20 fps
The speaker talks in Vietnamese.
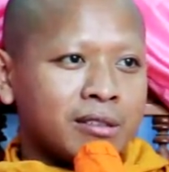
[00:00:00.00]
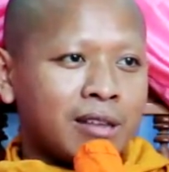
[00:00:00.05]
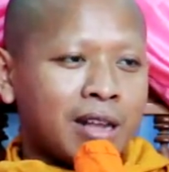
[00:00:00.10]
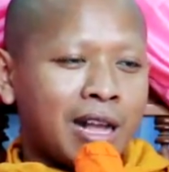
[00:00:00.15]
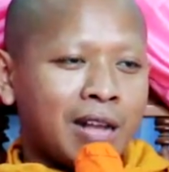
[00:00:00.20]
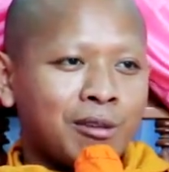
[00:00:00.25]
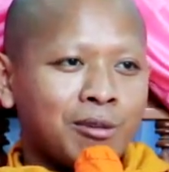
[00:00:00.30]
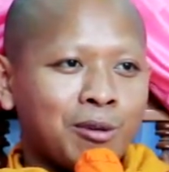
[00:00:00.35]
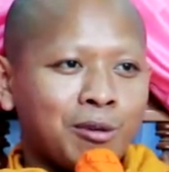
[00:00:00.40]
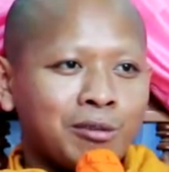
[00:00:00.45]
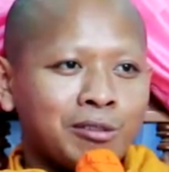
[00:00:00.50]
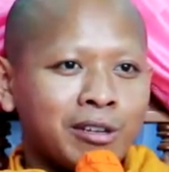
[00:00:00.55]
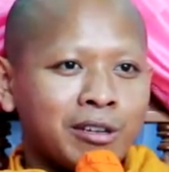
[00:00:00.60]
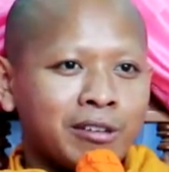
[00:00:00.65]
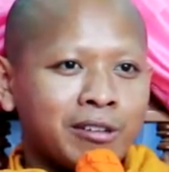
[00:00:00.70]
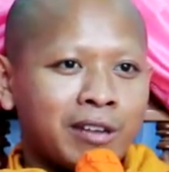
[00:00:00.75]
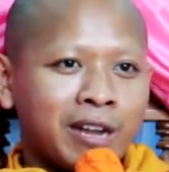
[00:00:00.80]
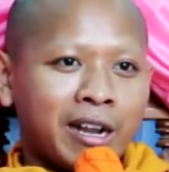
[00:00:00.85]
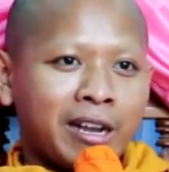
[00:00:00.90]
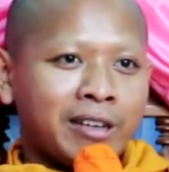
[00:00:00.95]
hào côn sợ
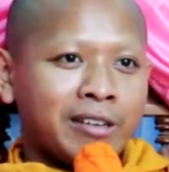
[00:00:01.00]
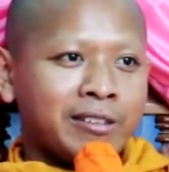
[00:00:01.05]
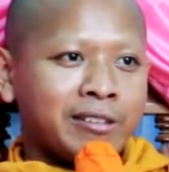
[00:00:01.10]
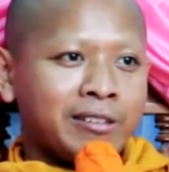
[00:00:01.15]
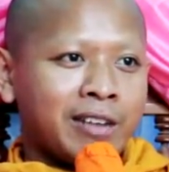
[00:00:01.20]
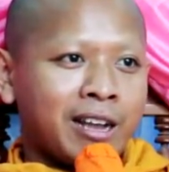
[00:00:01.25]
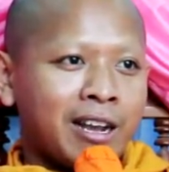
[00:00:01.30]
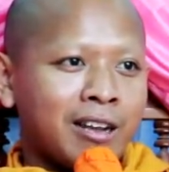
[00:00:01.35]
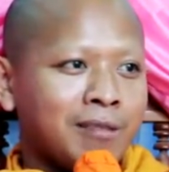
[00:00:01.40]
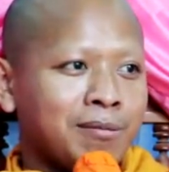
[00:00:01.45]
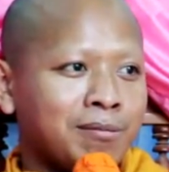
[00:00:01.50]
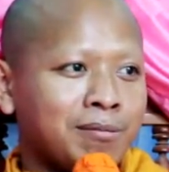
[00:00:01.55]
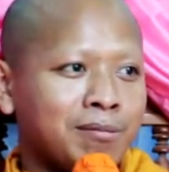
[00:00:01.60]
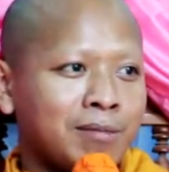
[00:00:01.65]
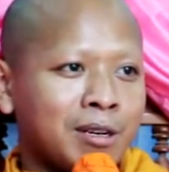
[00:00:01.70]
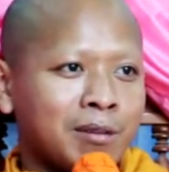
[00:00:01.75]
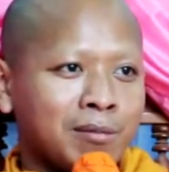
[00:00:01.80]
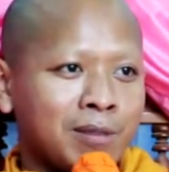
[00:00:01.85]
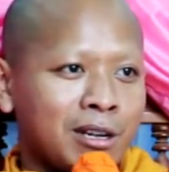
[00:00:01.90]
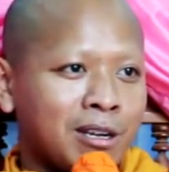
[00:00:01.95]
ngay
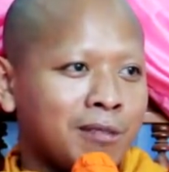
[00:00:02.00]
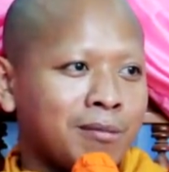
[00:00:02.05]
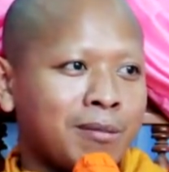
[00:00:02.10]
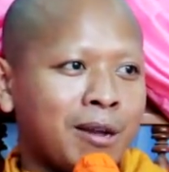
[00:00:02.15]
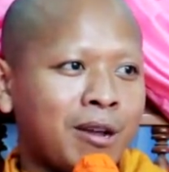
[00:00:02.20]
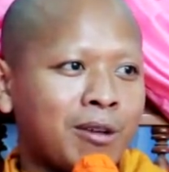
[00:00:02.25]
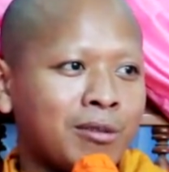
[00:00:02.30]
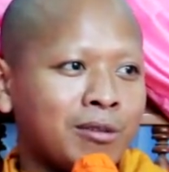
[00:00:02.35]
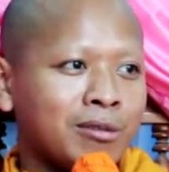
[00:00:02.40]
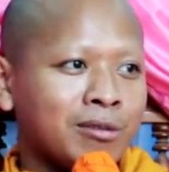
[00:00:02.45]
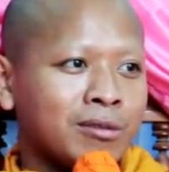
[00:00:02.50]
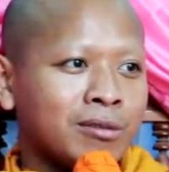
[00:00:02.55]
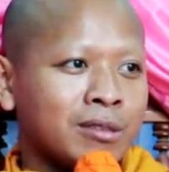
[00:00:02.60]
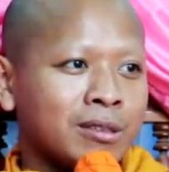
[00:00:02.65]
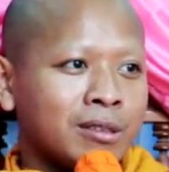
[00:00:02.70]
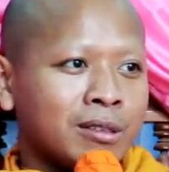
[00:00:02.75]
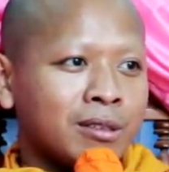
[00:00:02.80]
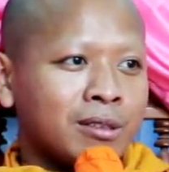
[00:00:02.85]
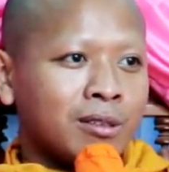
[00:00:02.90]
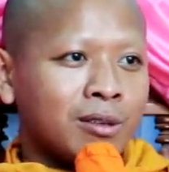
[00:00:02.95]
mình mơ mau
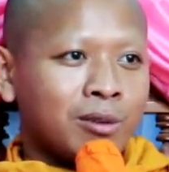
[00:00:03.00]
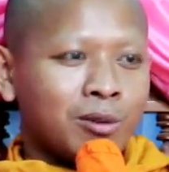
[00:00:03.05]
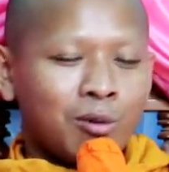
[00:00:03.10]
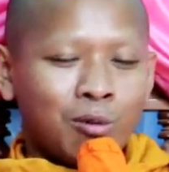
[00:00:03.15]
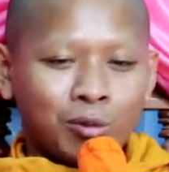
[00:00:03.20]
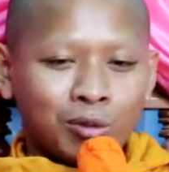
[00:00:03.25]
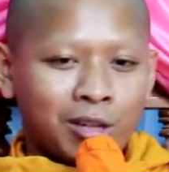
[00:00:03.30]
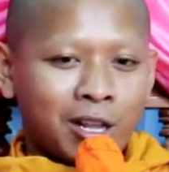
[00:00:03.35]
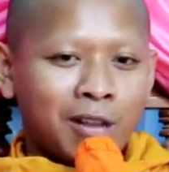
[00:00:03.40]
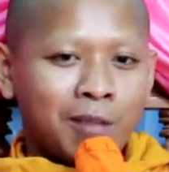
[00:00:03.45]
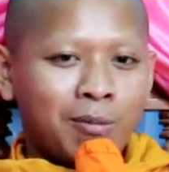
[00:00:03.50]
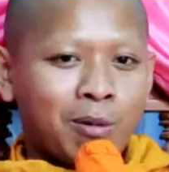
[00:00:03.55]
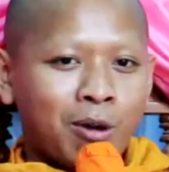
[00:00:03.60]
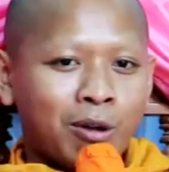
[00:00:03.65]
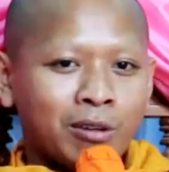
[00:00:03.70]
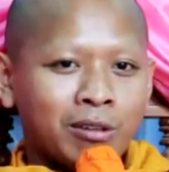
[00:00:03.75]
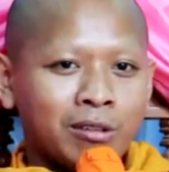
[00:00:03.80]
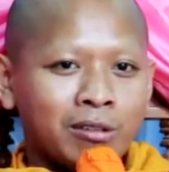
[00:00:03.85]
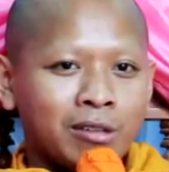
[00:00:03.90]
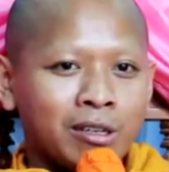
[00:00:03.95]
rồi cô tê
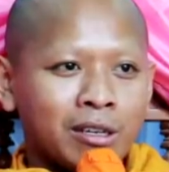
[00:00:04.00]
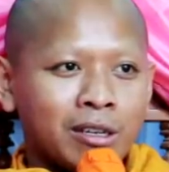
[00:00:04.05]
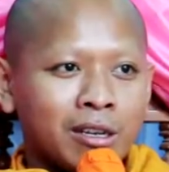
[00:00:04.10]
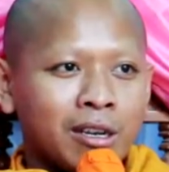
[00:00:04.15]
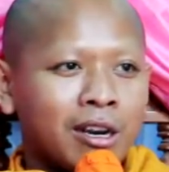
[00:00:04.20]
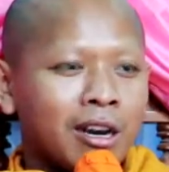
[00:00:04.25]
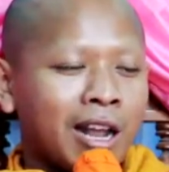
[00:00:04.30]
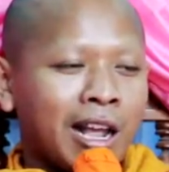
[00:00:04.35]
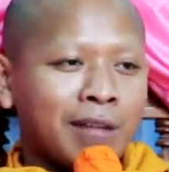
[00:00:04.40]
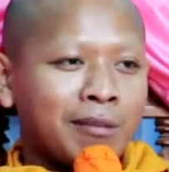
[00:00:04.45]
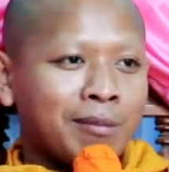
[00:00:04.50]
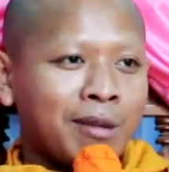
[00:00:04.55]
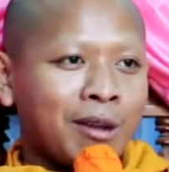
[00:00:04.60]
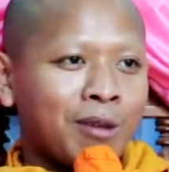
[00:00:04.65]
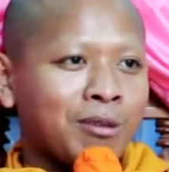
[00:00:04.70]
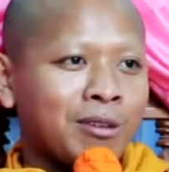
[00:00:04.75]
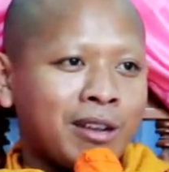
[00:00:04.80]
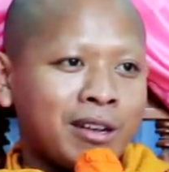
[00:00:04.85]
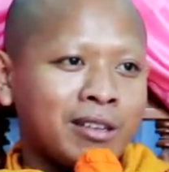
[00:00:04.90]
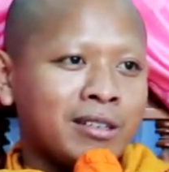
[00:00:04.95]
phật lá
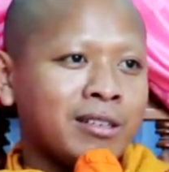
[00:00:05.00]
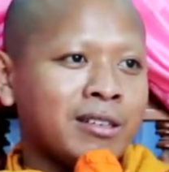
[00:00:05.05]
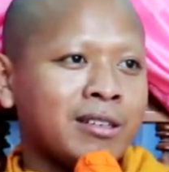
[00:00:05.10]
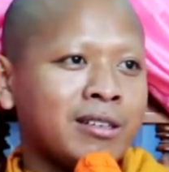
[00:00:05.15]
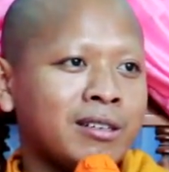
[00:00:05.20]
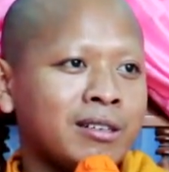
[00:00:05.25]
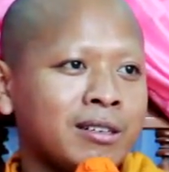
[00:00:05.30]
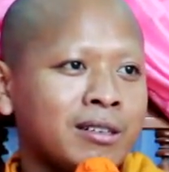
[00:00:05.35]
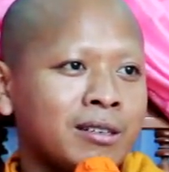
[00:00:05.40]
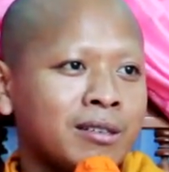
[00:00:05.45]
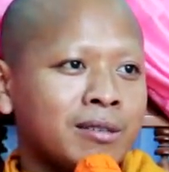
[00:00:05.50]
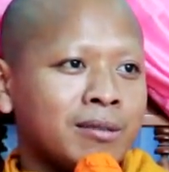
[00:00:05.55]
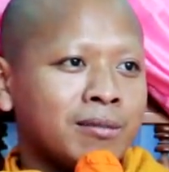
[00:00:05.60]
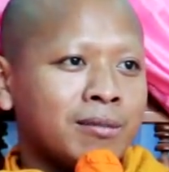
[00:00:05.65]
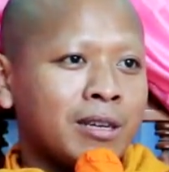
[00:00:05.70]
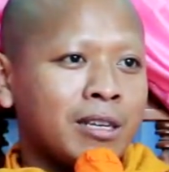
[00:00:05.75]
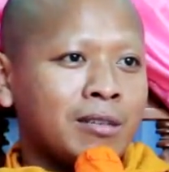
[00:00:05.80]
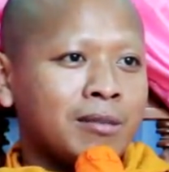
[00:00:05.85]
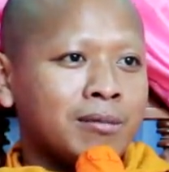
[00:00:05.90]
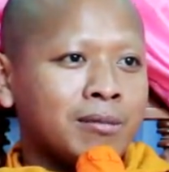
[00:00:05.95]
mau ngay
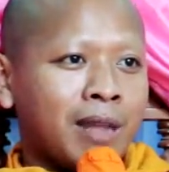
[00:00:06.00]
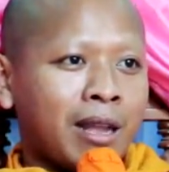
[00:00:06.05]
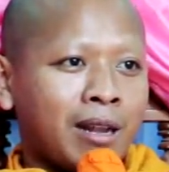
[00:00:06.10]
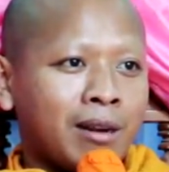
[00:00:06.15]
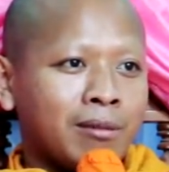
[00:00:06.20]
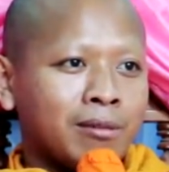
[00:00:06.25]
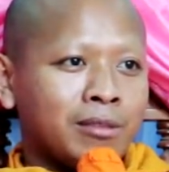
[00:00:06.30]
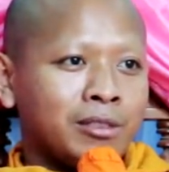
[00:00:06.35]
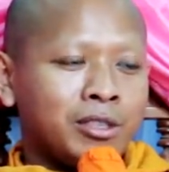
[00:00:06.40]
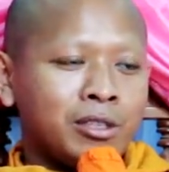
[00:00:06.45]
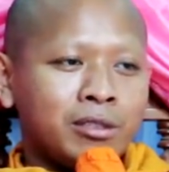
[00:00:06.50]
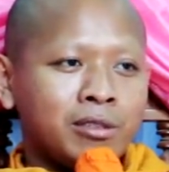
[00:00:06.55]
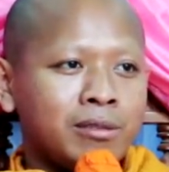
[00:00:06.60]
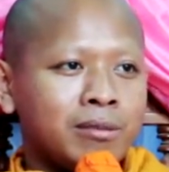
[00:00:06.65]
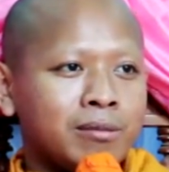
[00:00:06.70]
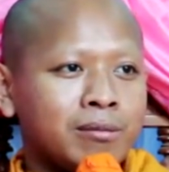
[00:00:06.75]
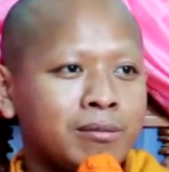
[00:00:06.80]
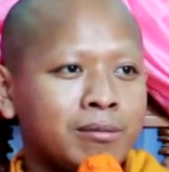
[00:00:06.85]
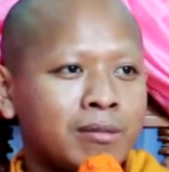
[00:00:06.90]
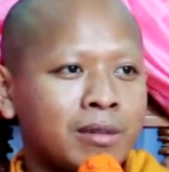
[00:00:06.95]
mấy bạn dư
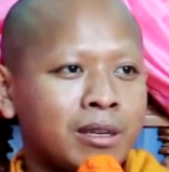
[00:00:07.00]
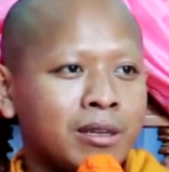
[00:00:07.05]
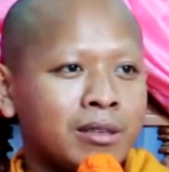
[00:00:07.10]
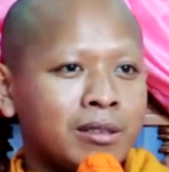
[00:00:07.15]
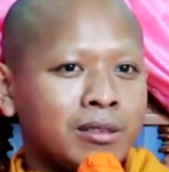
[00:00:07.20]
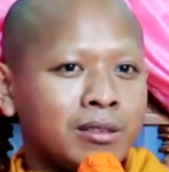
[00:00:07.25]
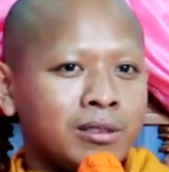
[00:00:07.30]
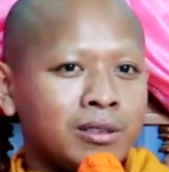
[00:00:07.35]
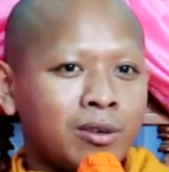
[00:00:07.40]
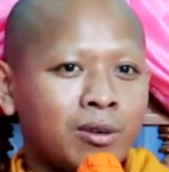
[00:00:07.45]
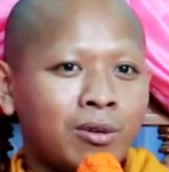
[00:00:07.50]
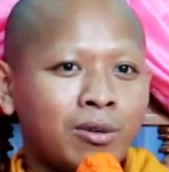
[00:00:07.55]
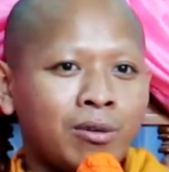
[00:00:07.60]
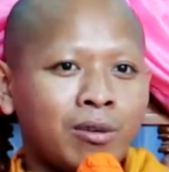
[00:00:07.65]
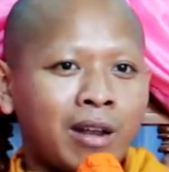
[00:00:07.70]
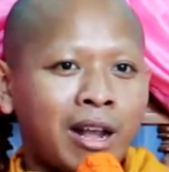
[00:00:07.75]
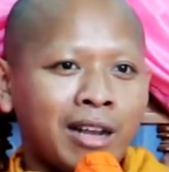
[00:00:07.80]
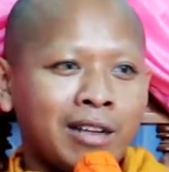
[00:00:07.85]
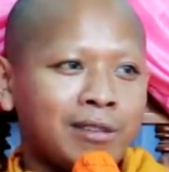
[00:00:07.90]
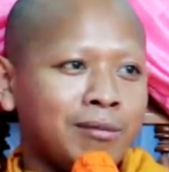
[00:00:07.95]
mình
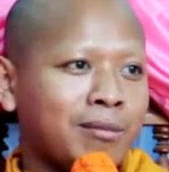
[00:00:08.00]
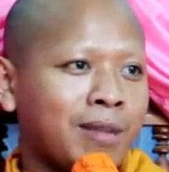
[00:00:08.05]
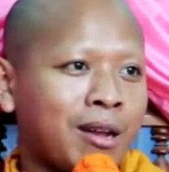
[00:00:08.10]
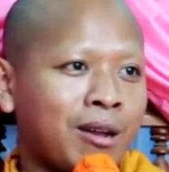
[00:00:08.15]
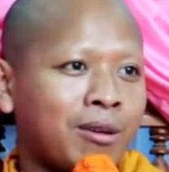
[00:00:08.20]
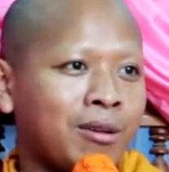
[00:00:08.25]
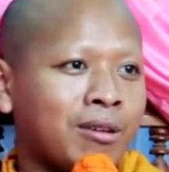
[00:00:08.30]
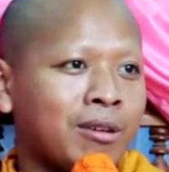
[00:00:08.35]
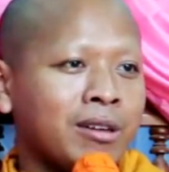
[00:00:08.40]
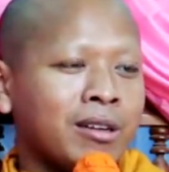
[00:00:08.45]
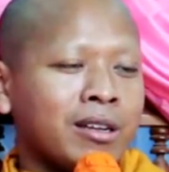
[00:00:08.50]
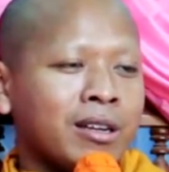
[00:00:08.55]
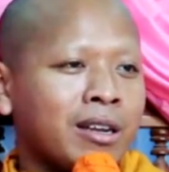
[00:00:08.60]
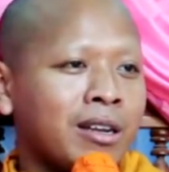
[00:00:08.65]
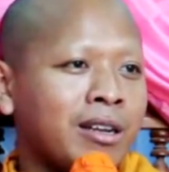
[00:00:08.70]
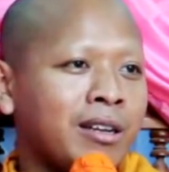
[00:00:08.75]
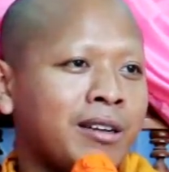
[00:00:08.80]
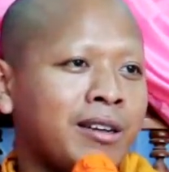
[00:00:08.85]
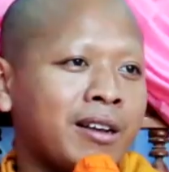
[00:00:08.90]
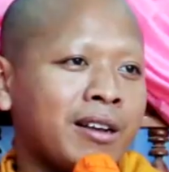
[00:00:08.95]
vô anh mau
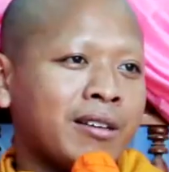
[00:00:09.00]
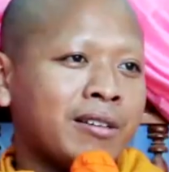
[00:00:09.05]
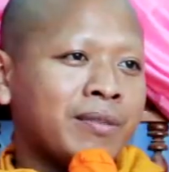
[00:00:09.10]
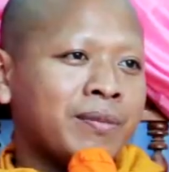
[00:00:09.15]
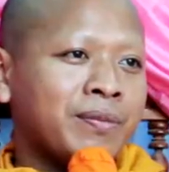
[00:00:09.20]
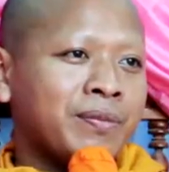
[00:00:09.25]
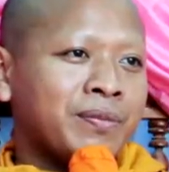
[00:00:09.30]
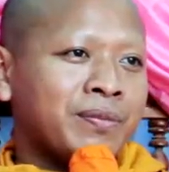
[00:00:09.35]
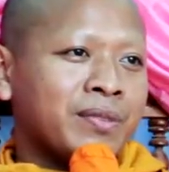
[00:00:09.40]
ấy chân